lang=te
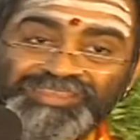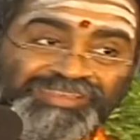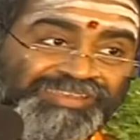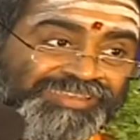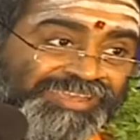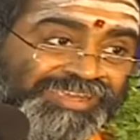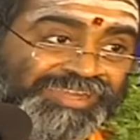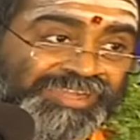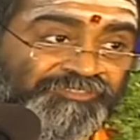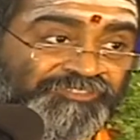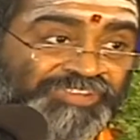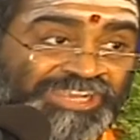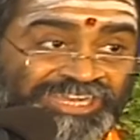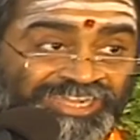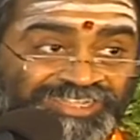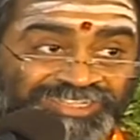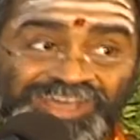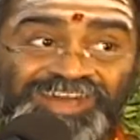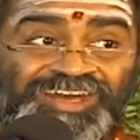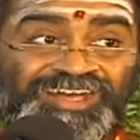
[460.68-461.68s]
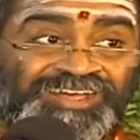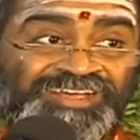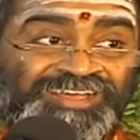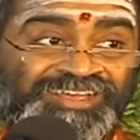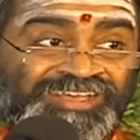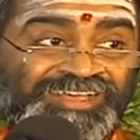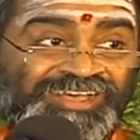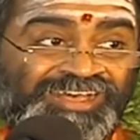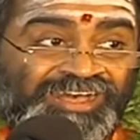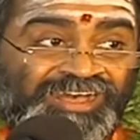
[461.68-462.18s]
ఇక్కడ వికట
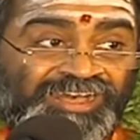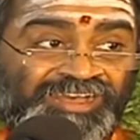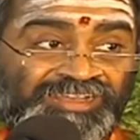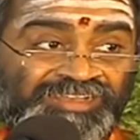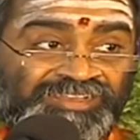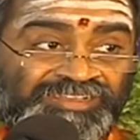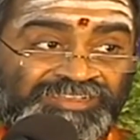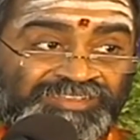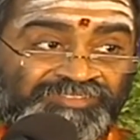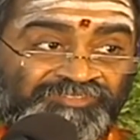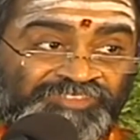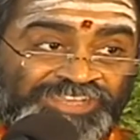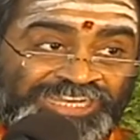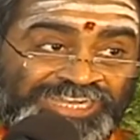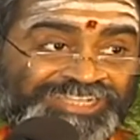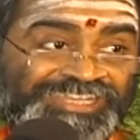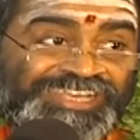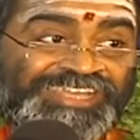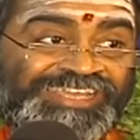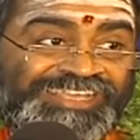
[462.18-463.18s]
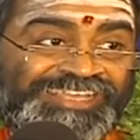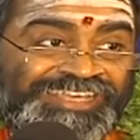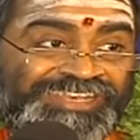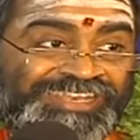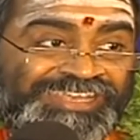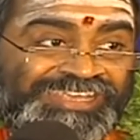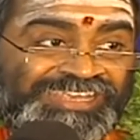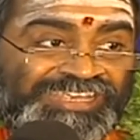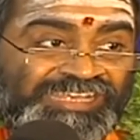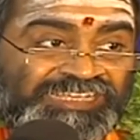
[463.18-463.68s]

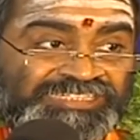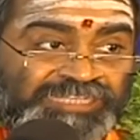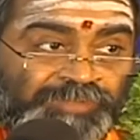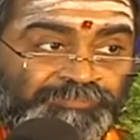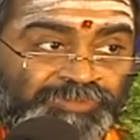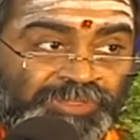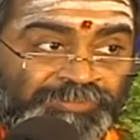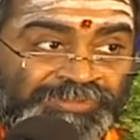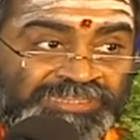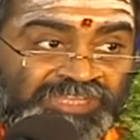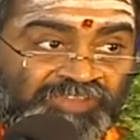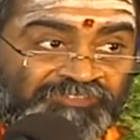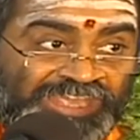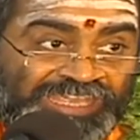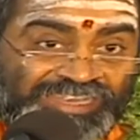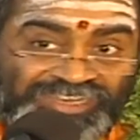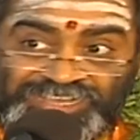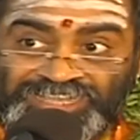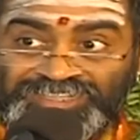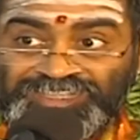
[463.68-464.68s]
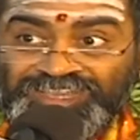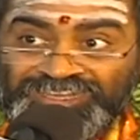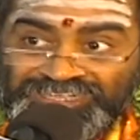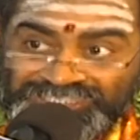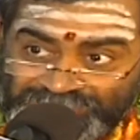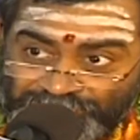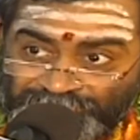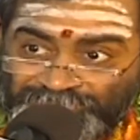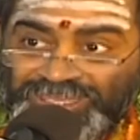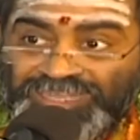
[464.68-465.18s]
వికటేగిరి ఈ శబ్దం అంతా వెంకట అనే
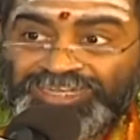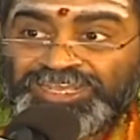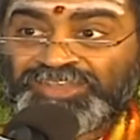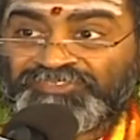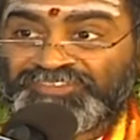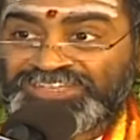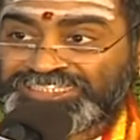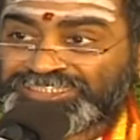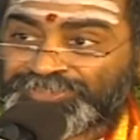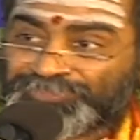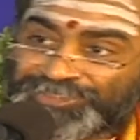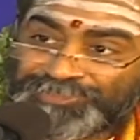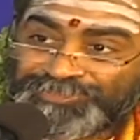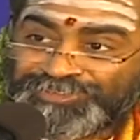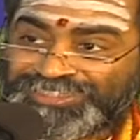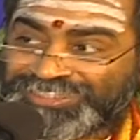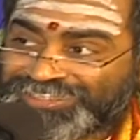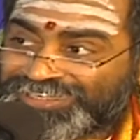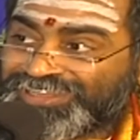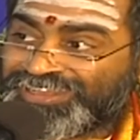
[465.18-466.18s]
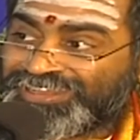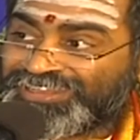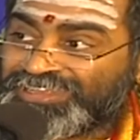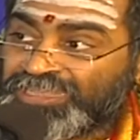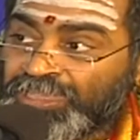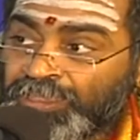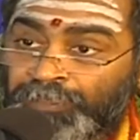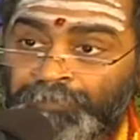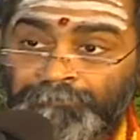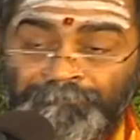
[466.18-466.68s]
శబ్దానికి అన్వయించబడుతున్నది ఇక్కడ
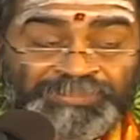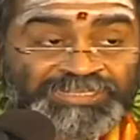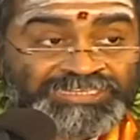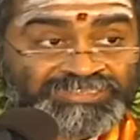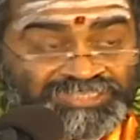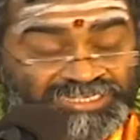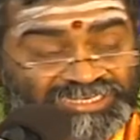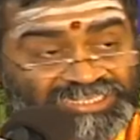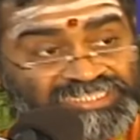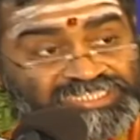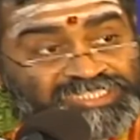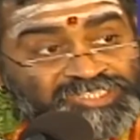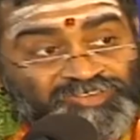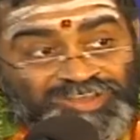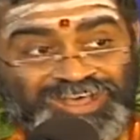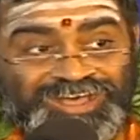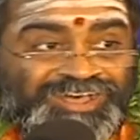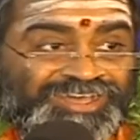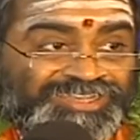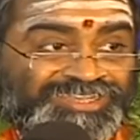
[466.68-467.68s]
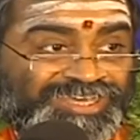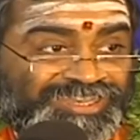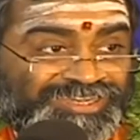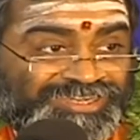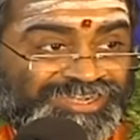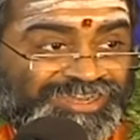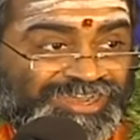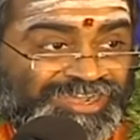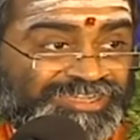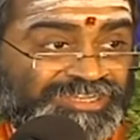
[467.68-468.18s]
పిత్రే స్వాహ అన్నారు
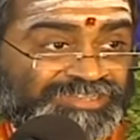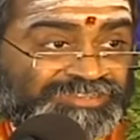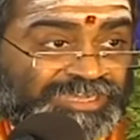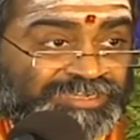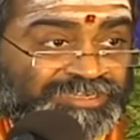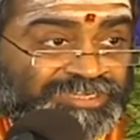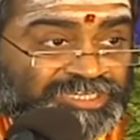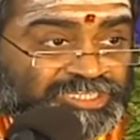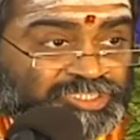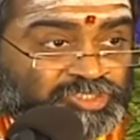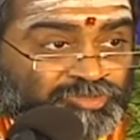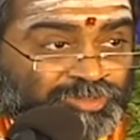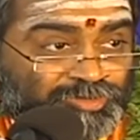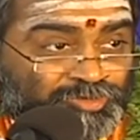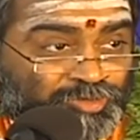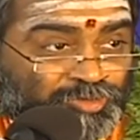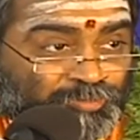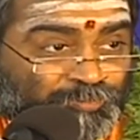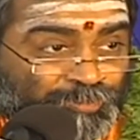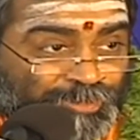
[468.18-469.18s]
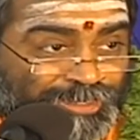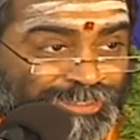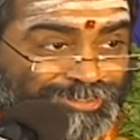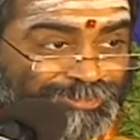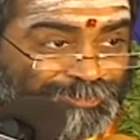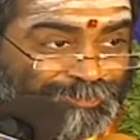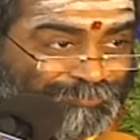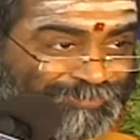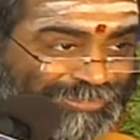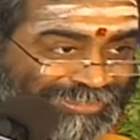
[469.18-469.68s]
ఇక్కడ అంటే తండ్రి
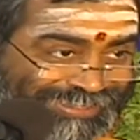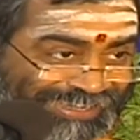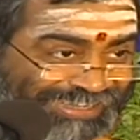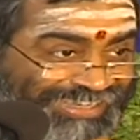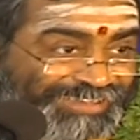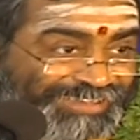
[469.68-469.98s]
స్వరూపుడైనటువంటి